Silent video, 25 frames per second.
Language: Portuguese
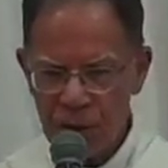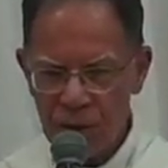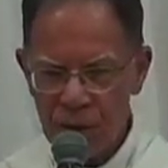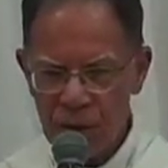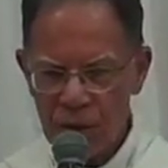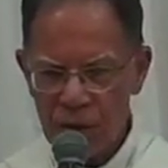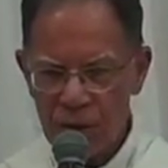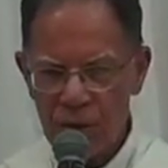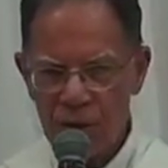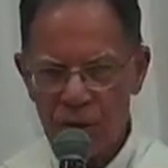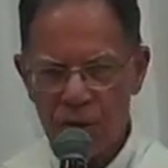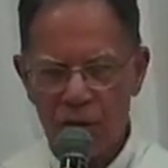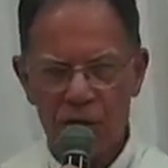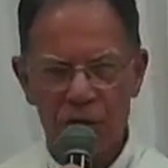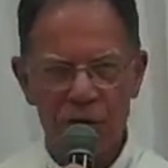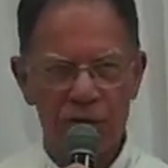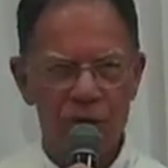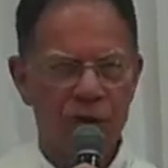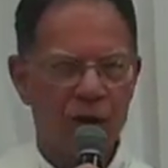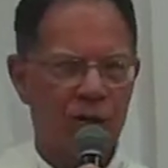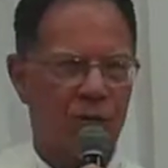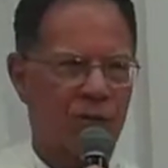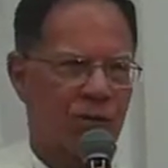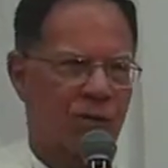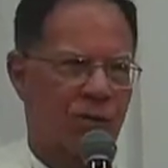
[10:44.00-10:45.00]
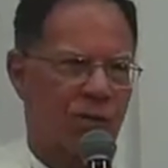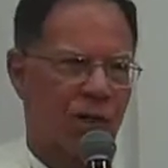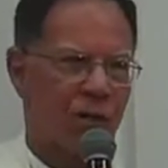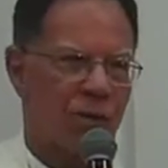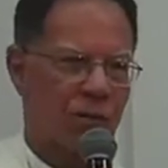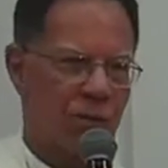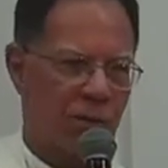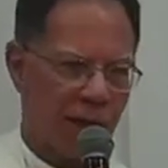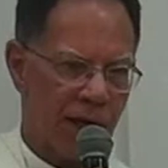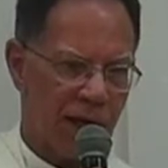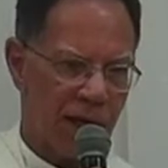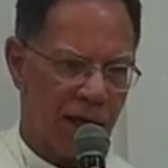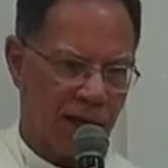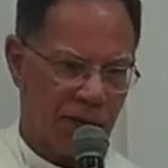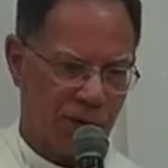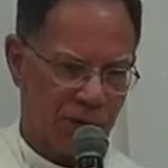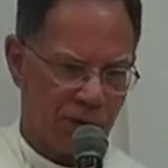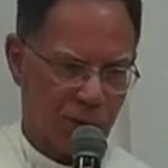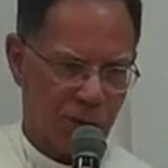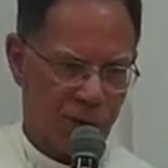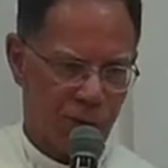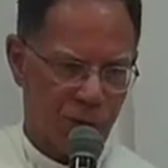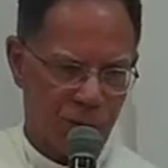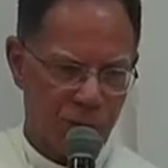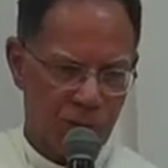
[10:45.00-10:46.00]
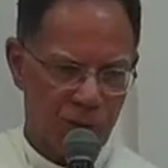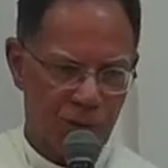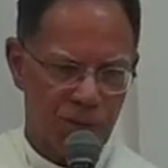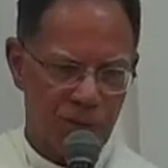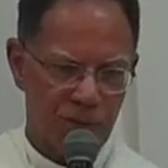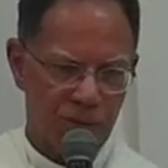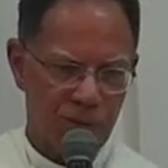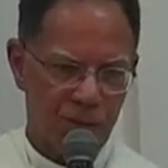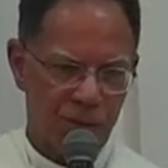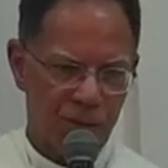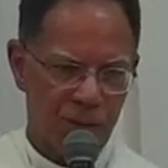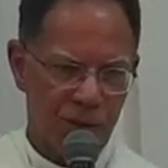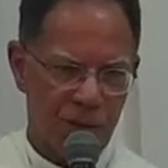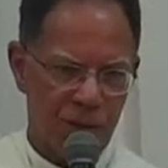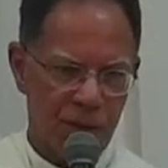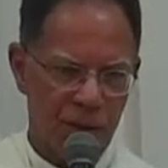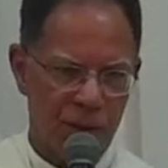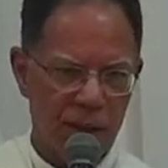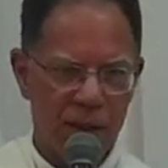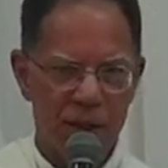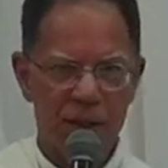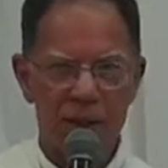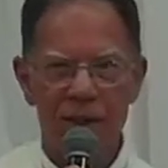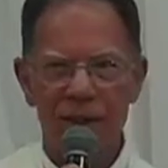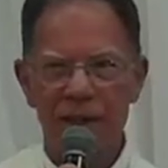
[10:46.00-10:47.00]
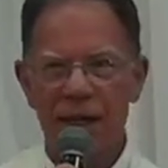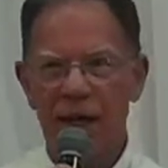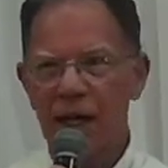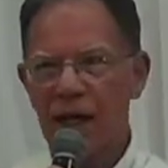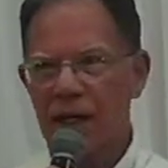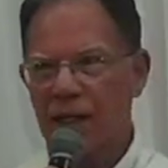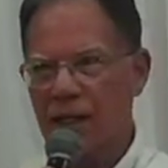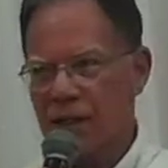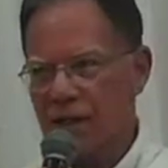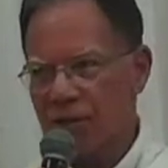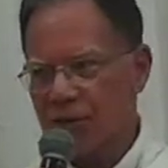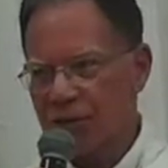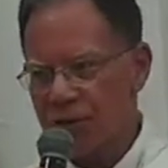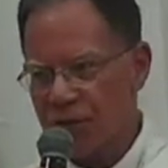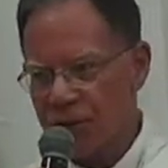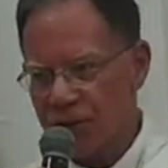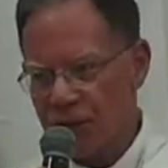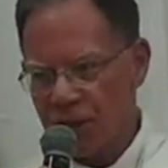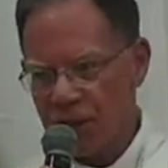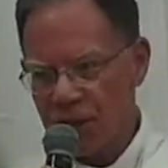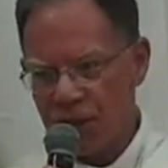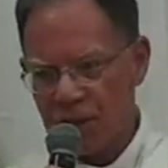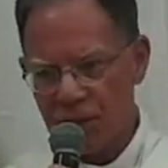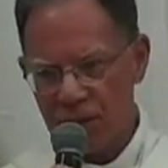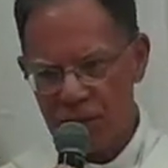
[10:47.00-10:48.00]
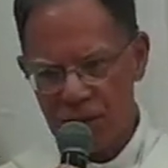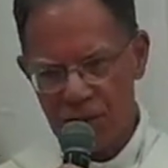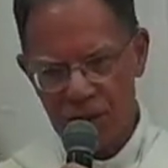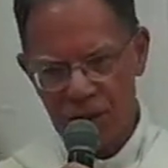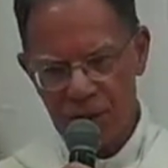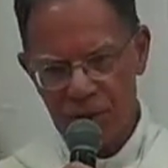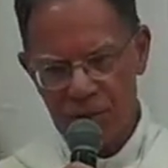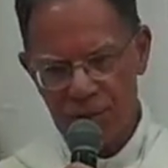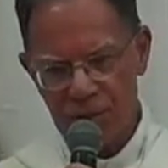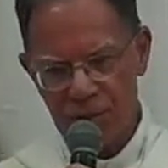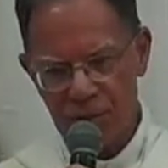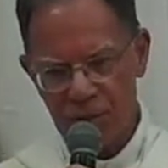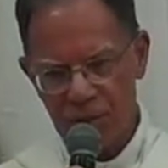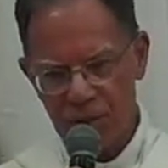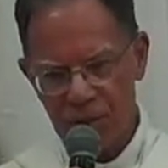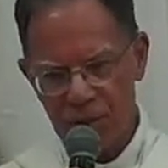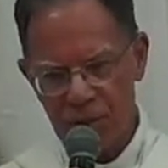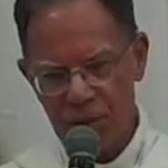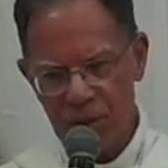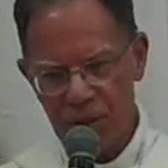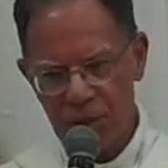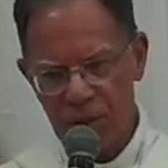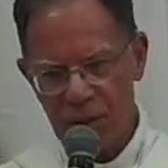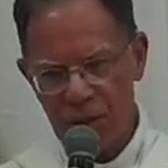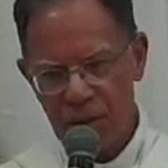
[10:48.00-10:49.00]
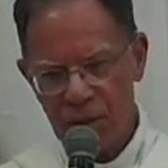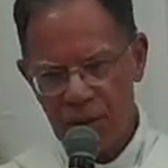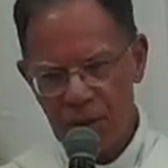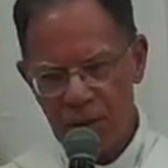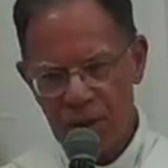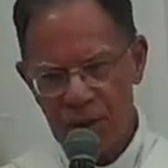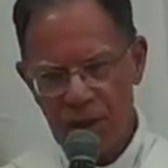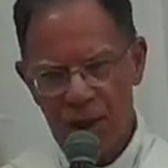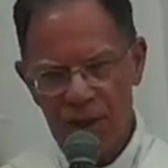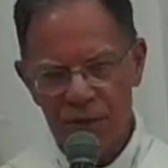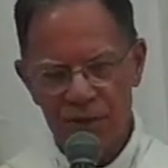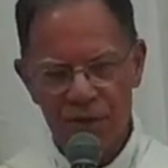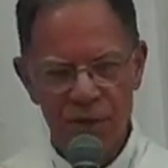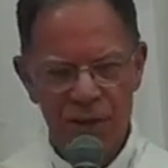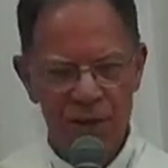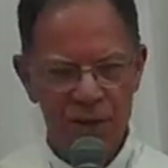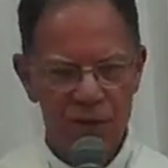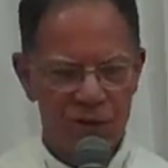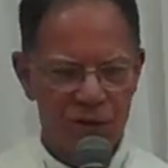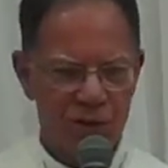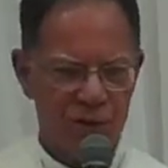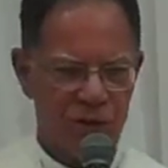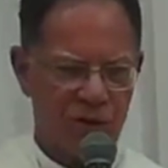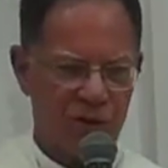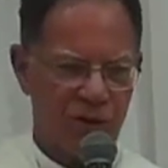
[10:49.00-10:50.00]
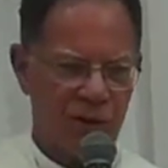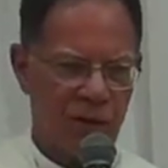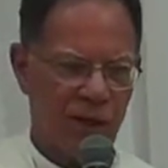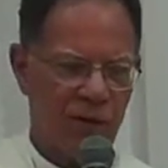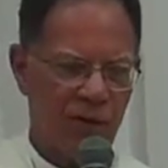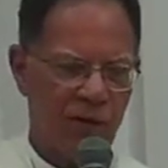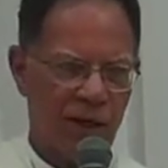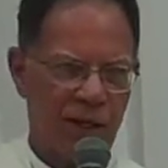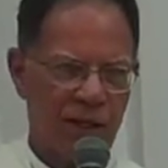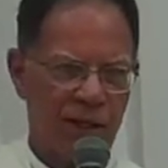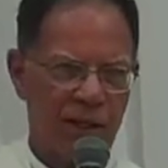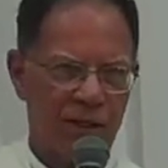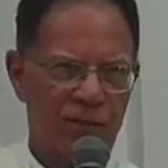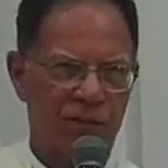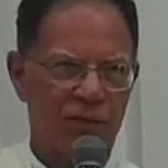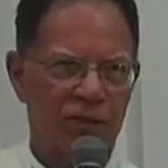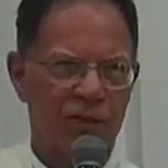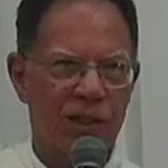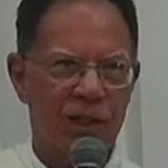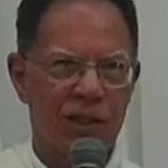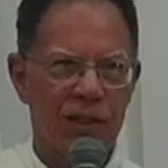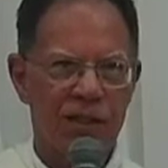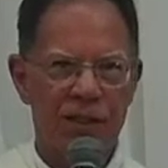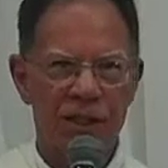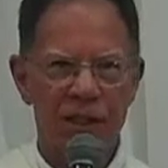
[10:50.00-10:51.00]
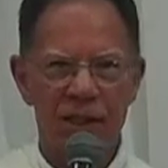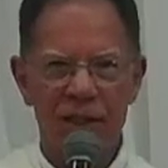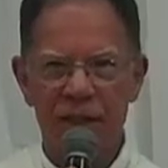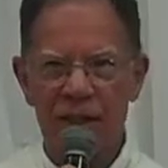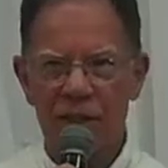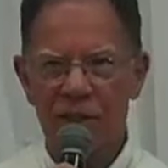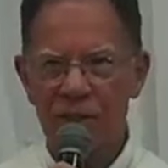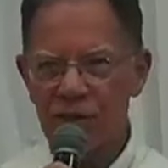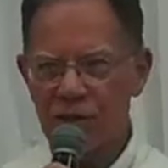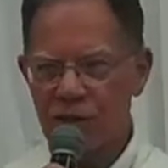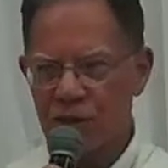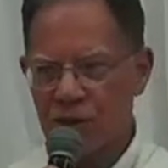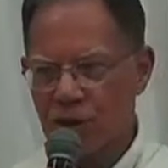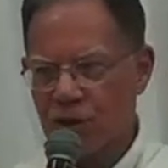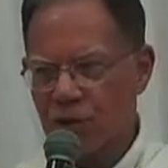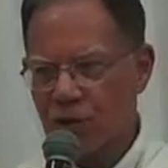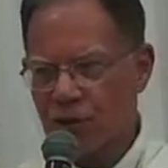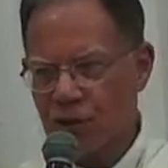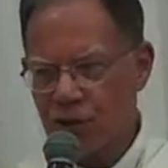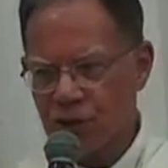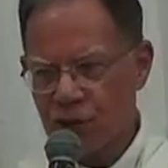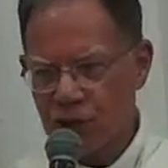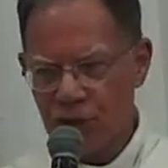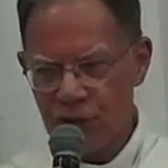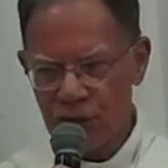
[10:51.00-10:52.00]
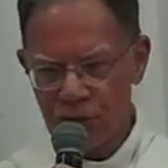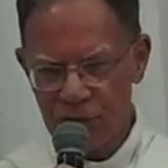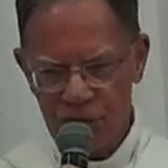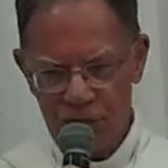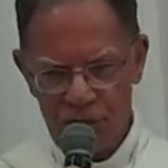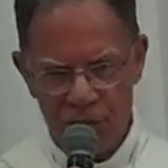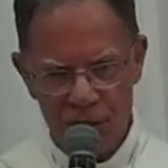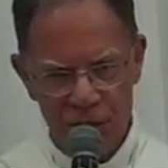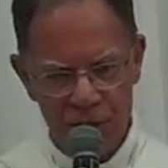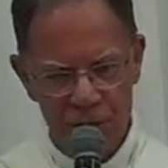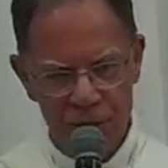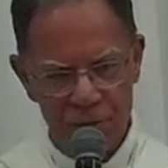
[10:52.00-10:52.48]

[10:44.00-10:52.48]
nós vamos ao médico e ele dá a receita. E às vezes é uma receita restritiva,